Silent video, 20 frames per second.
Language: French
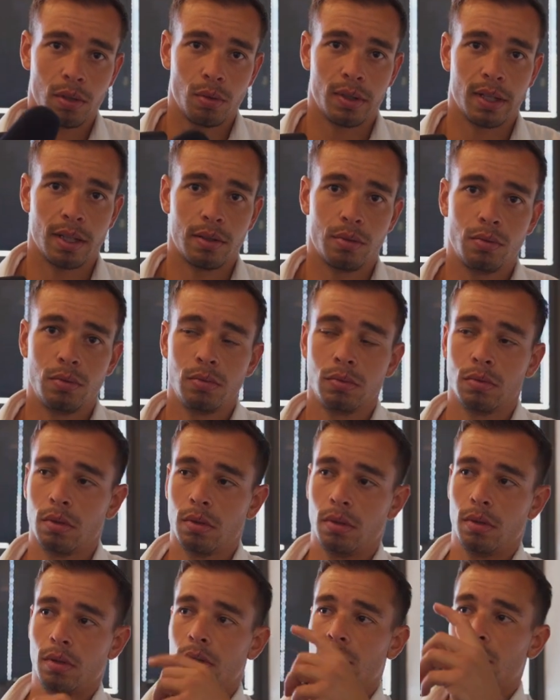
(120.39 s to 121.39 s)
au cas où.
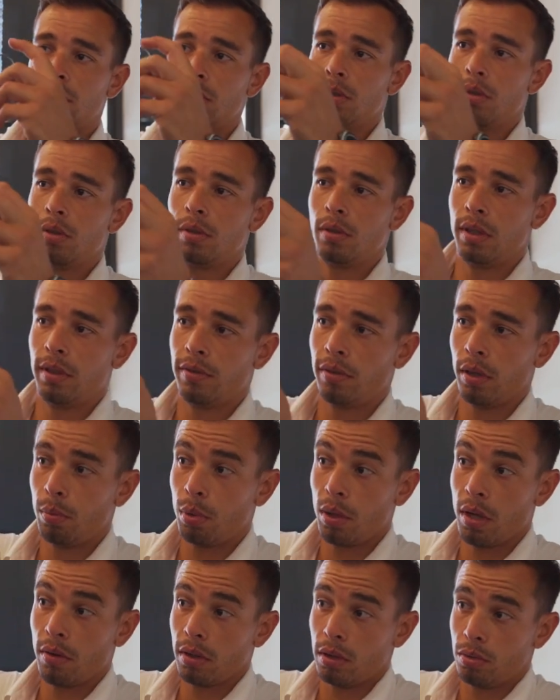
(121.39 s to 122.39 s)
Euh, des fois, il
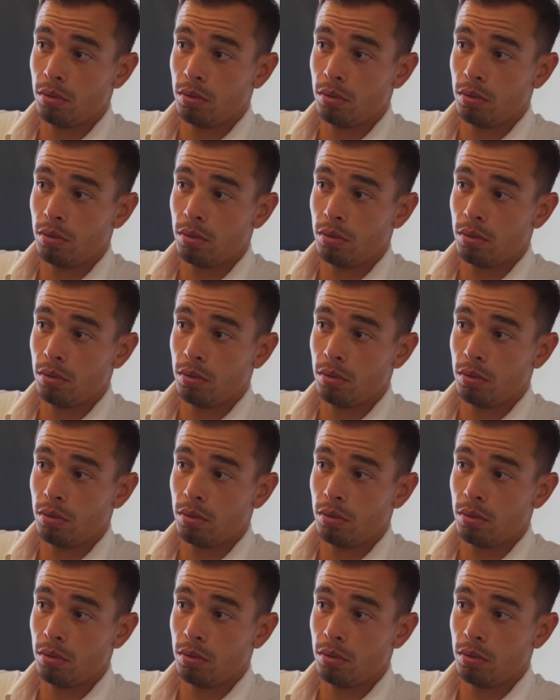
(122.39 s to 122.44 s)
peut y avoir des